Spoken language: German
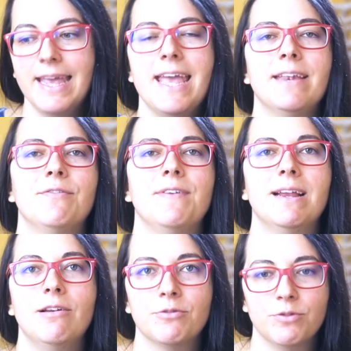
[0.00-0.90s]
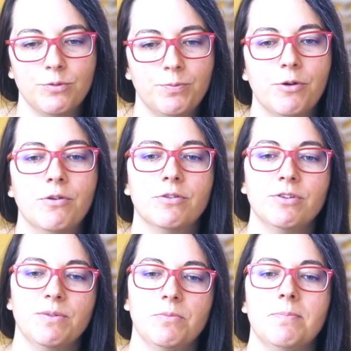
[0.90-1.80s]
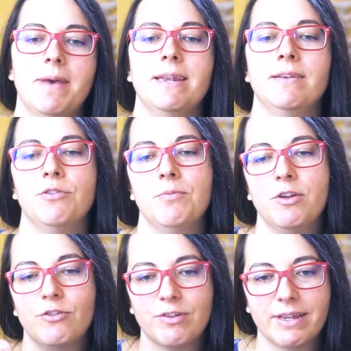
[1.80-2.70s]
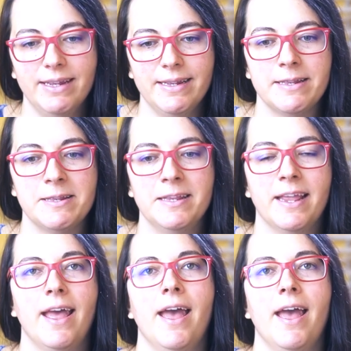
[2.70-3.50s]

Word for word: Entwicklungspunkt im Moment überschritten